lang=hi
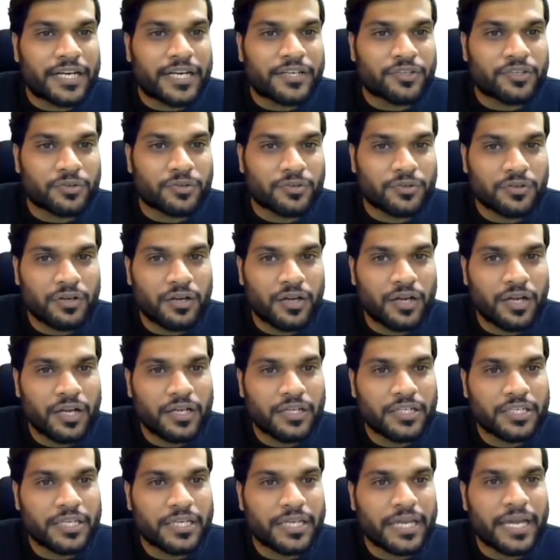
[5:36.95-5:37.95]
इलेक्ट्रोड
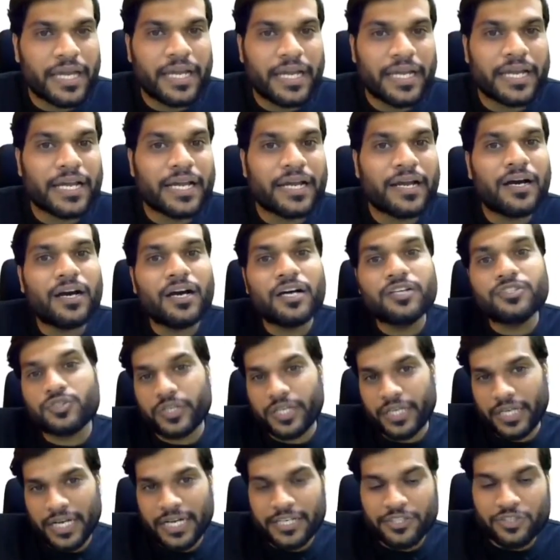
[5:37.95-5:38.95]
ठीक है
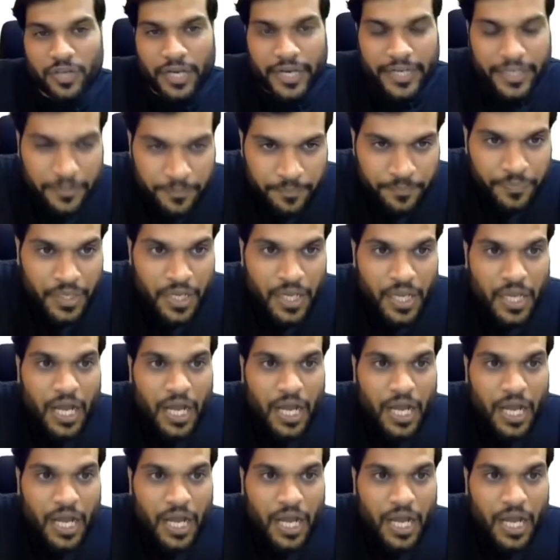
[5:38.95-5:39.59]
सॉरी इलेक्ट्रोलाइट uh,